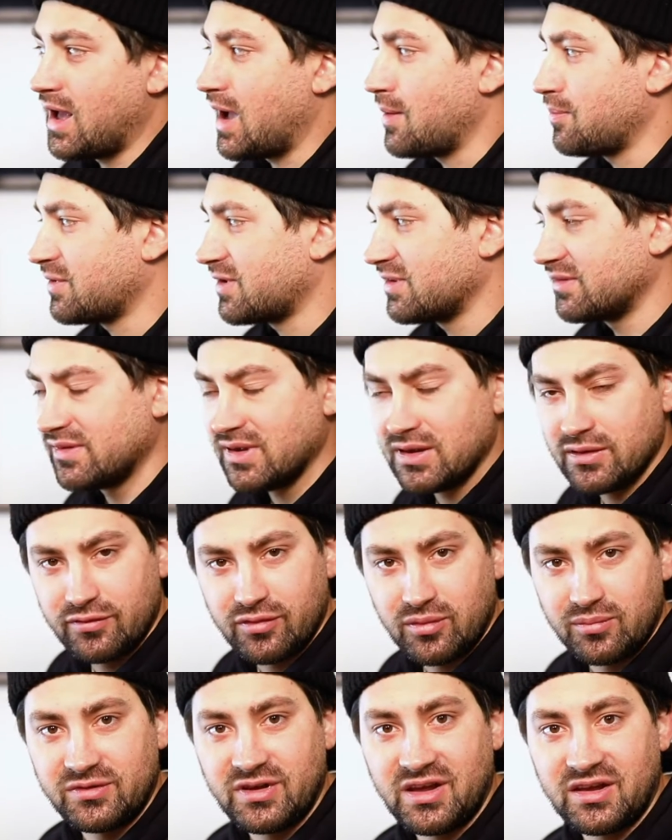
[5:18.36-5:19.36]
abgesehen
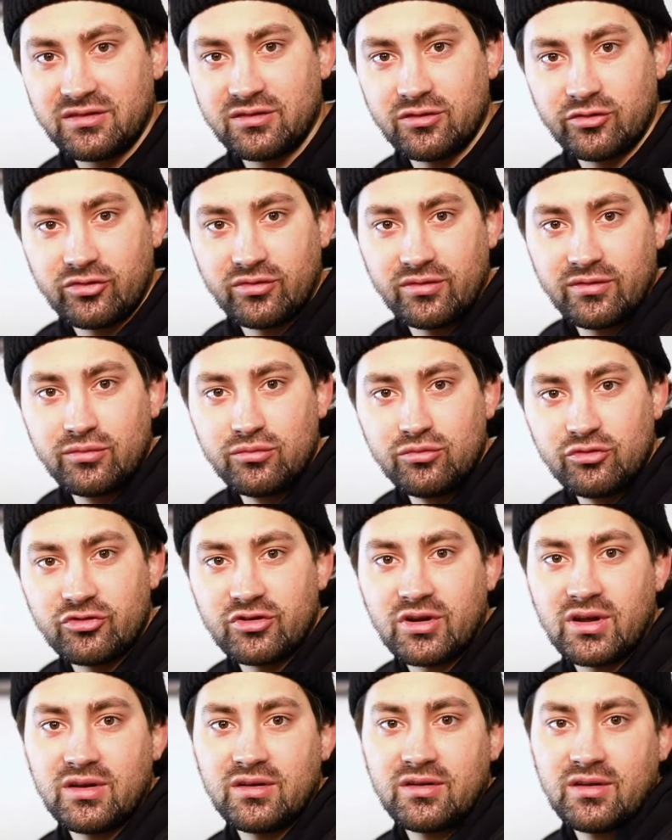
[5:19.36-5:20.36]
vom technischen
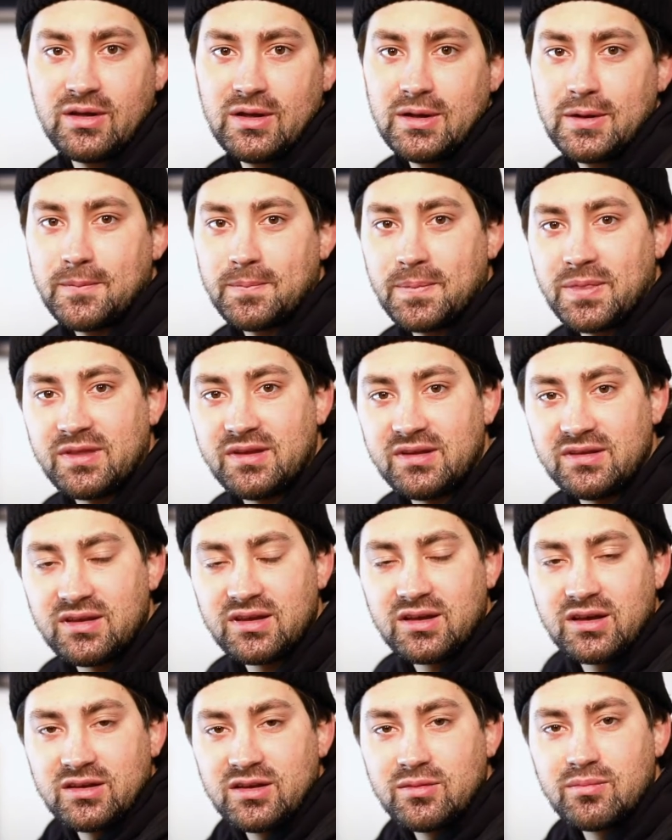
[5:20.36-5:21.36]
Zustand, die
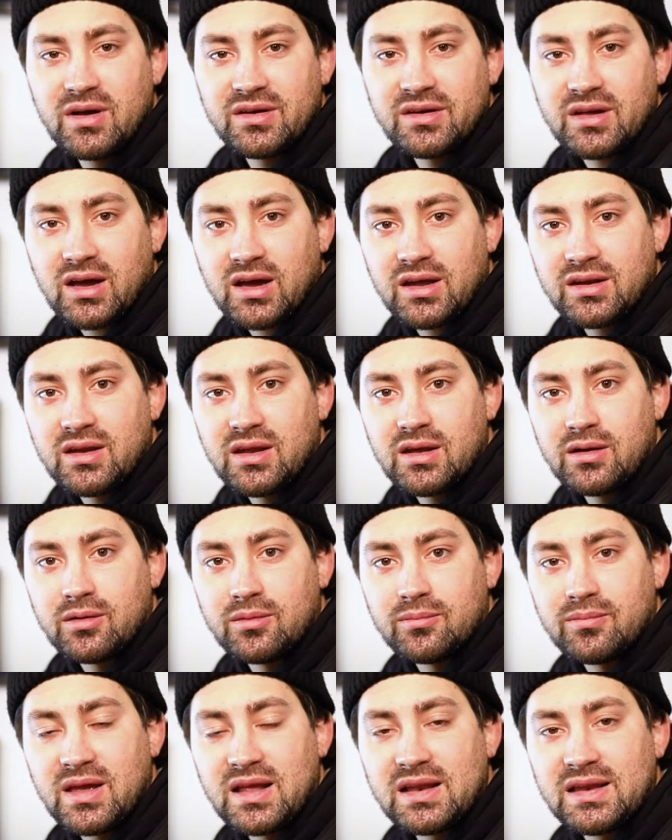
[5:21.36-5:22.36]
Dinge, die man daran
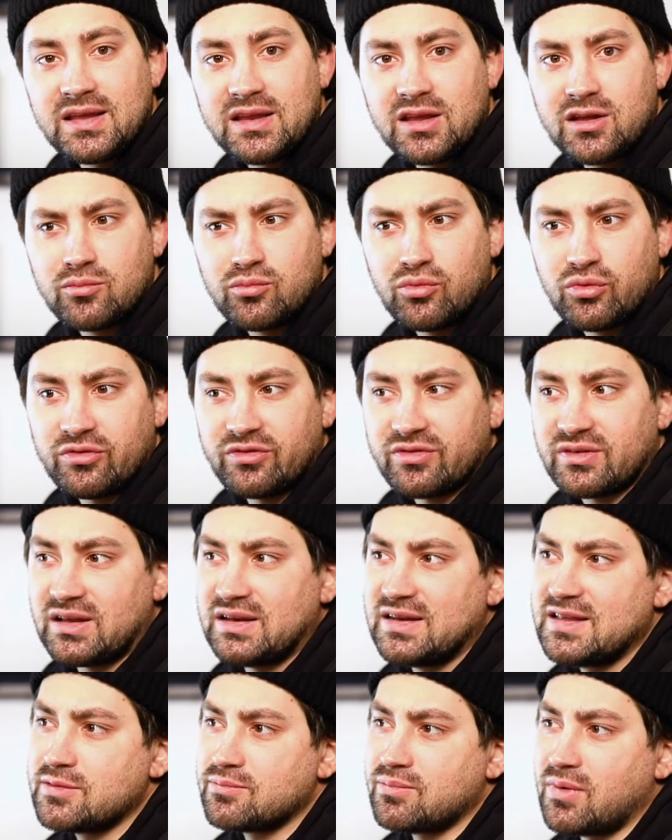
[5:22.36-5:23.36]
ähm, erledigen muss, da
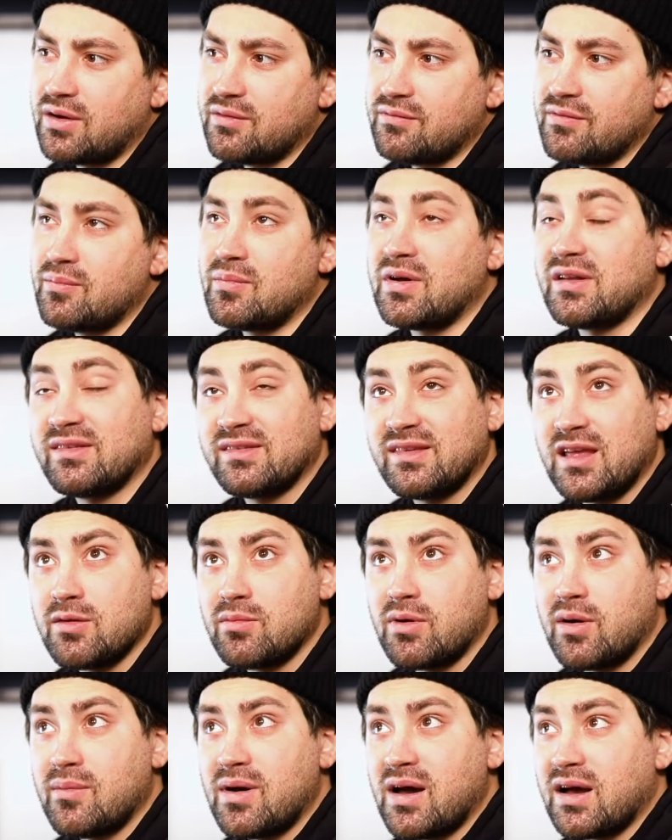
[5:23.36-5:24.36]
liegt man, wenn man es
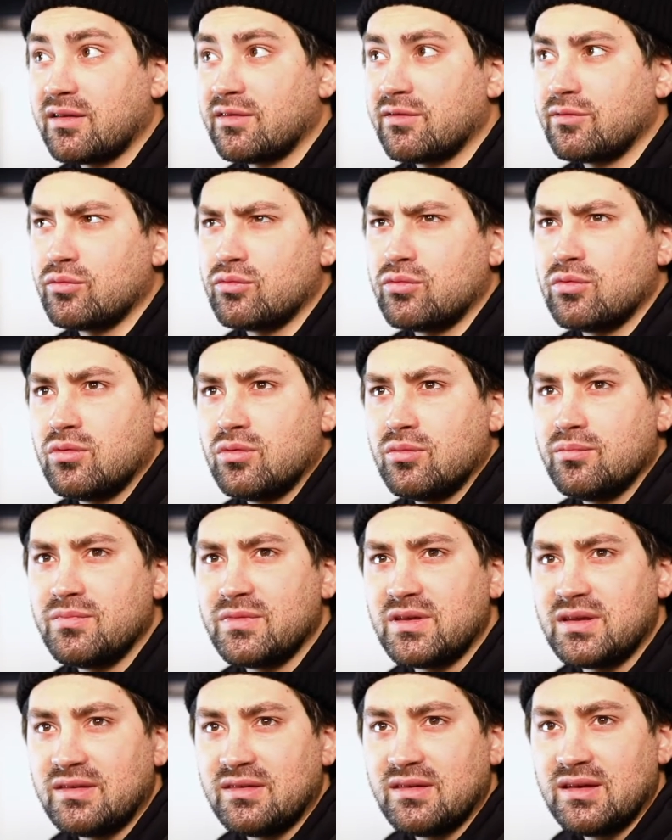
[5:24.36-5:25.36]
selber macht, so um
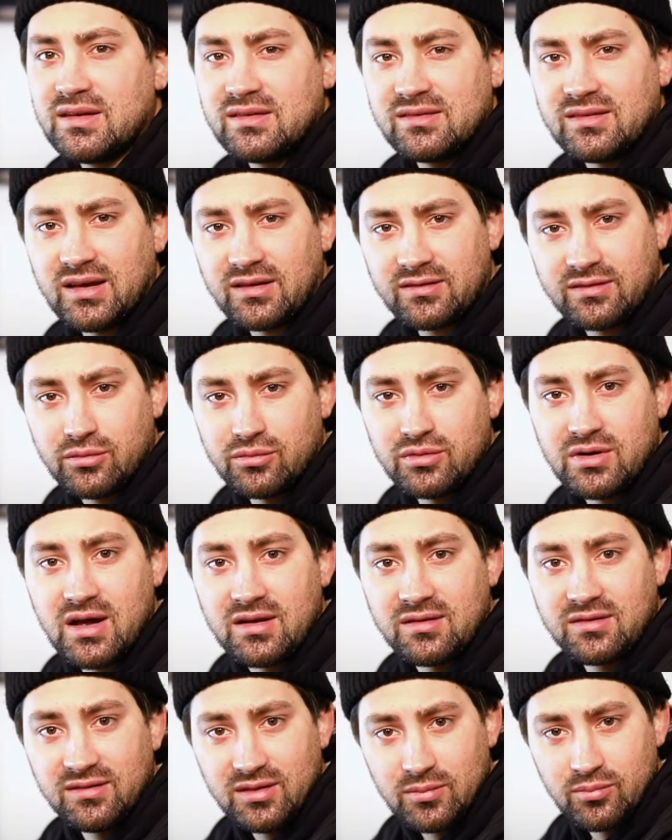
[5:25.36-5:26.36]
die
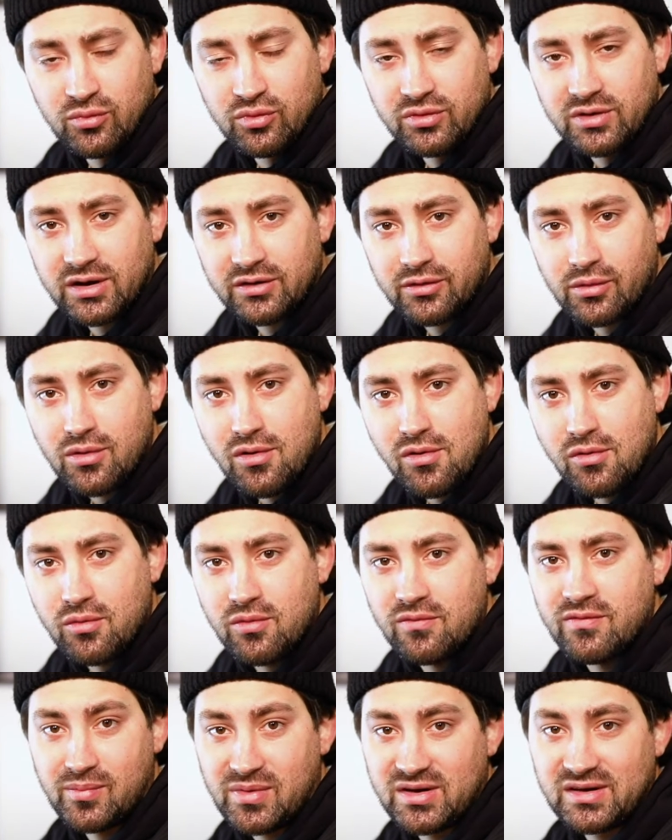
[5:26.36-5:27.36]
600, 700
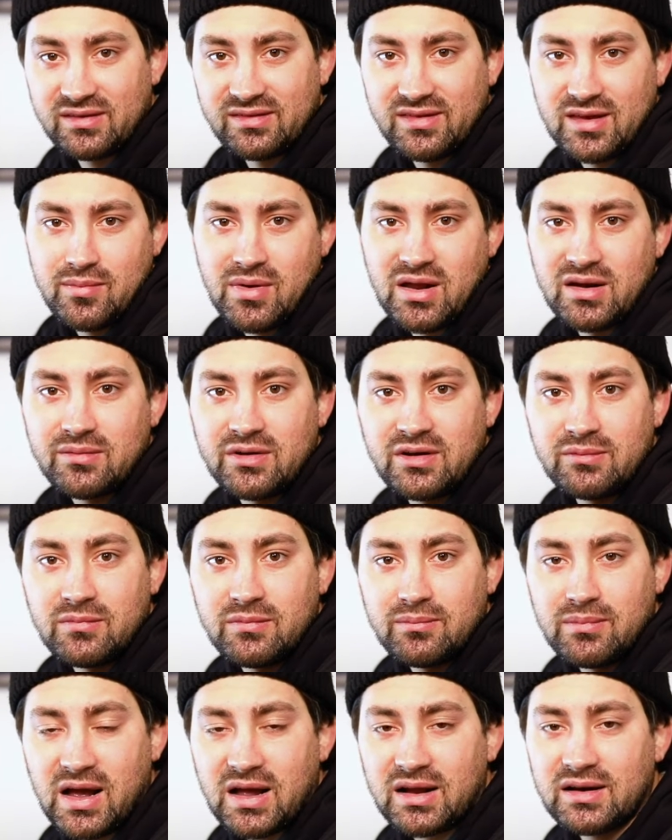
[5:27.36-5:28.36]
Euro. Wenn man das jemanden
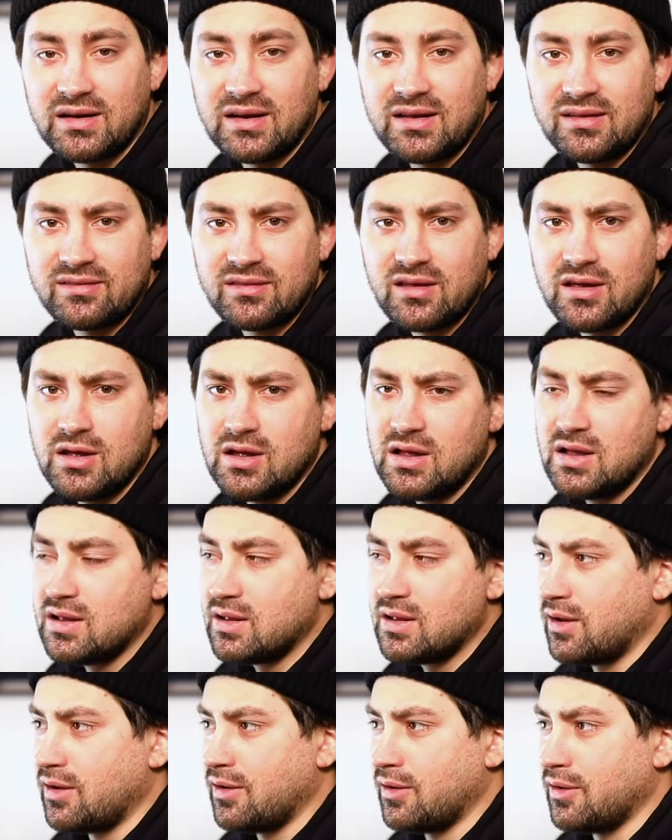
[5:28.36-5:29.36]
machen lässt,
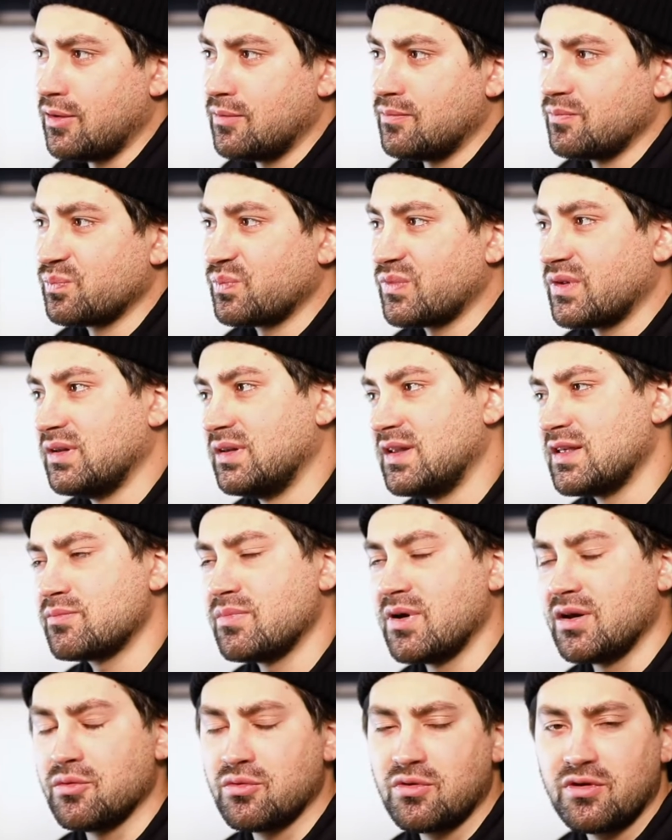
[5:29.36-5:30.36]
ähm,
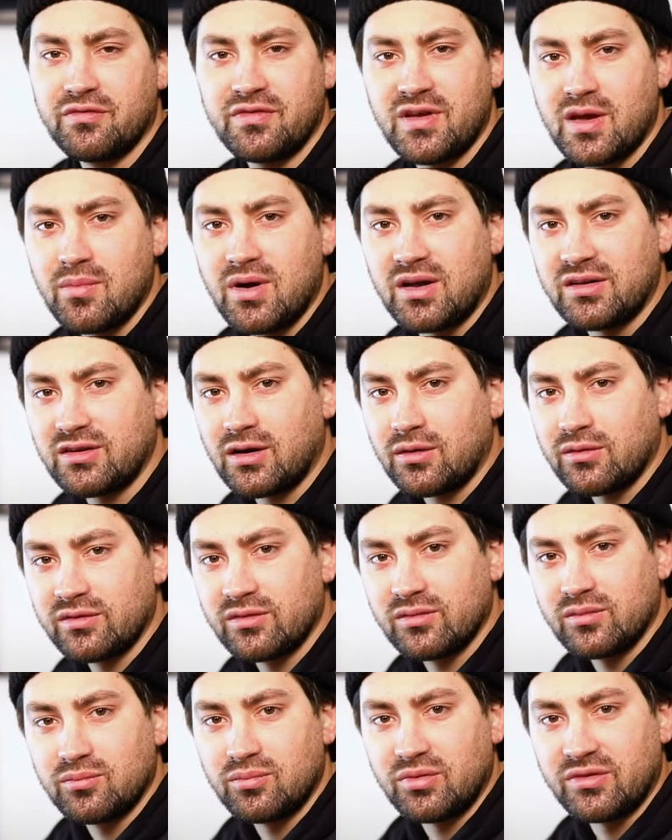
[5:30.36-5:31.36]
liegt man ungefähr bei
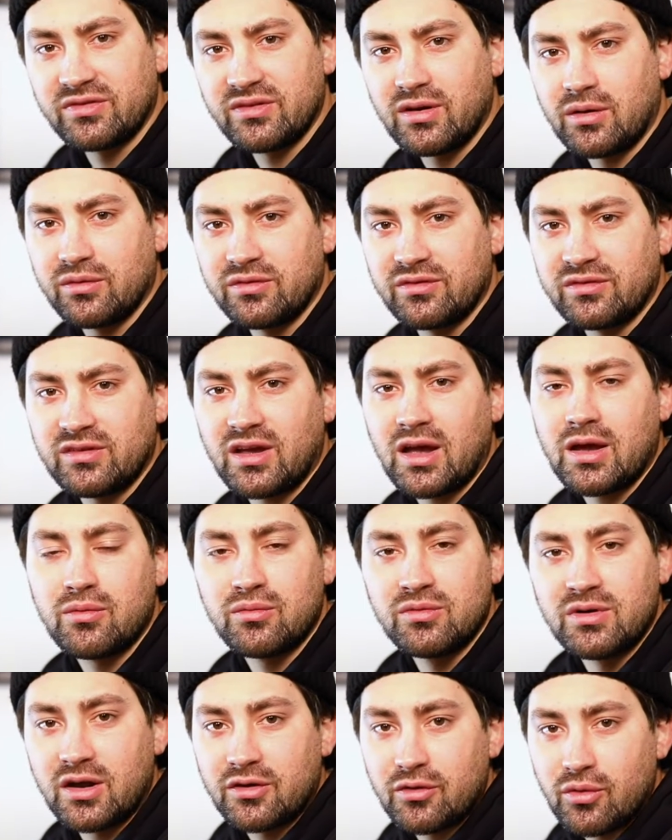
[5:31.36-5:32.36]
1000 bis
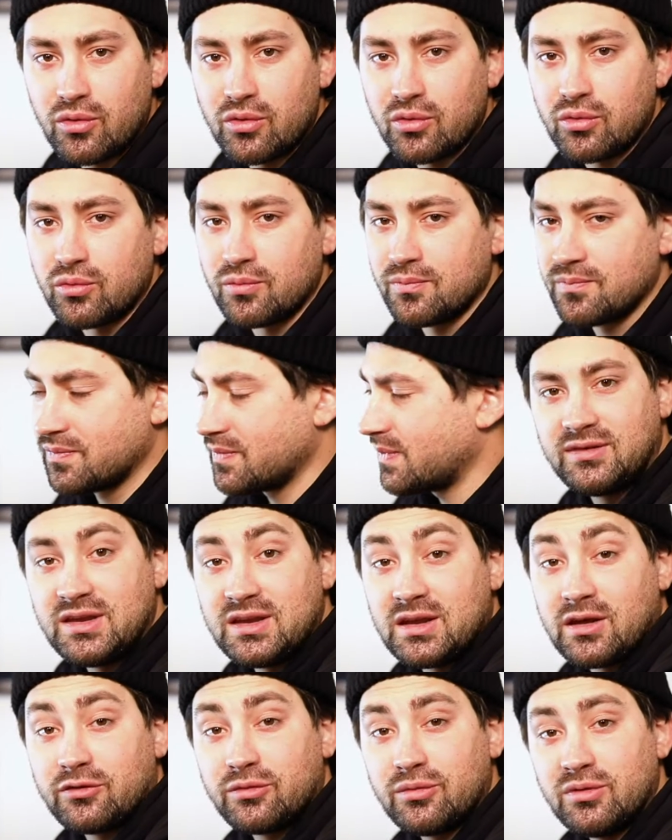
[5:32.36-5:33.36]
1300 Euro
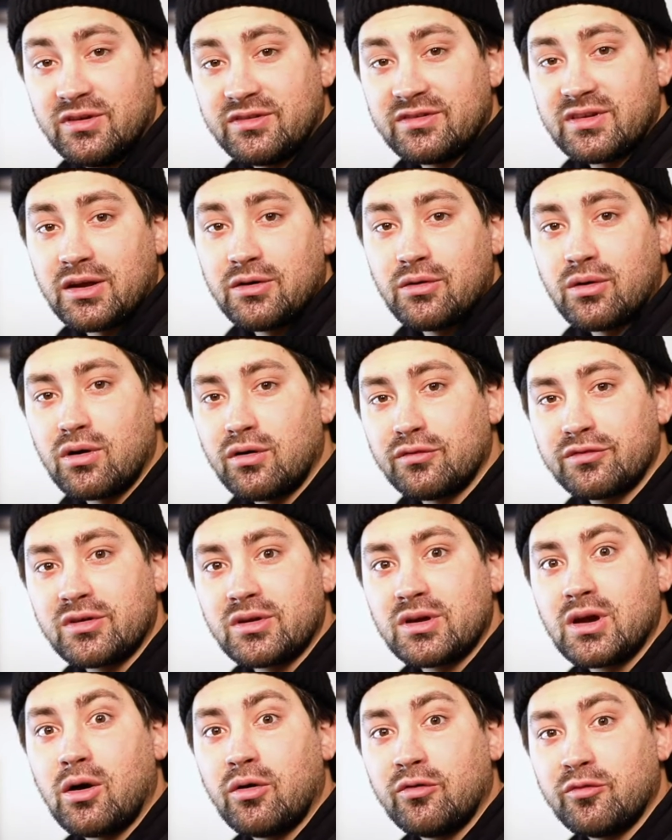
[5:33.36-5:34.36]
die natürlich dann noch auf
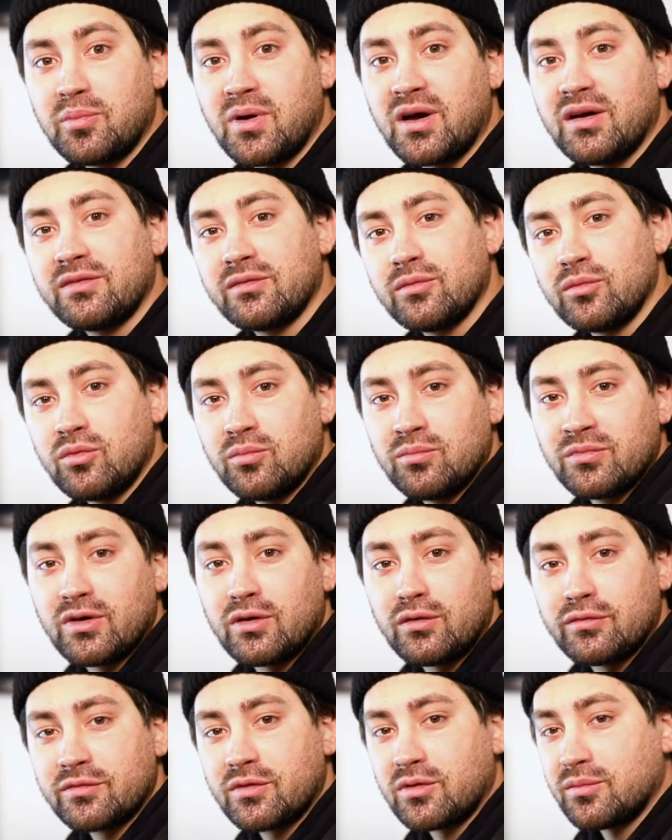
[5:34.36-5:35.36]
den Kaufpreis oben
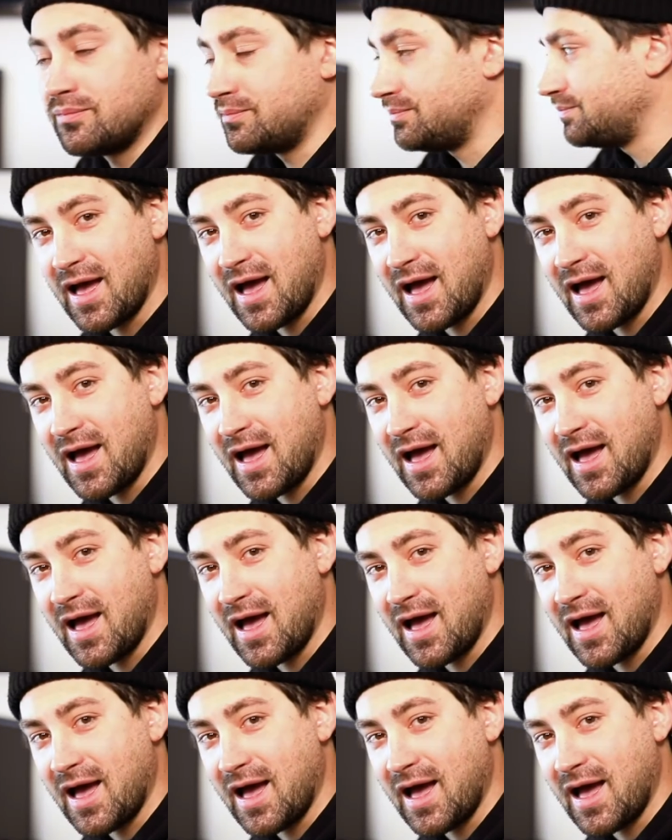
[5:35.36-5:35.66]
drauf kommen.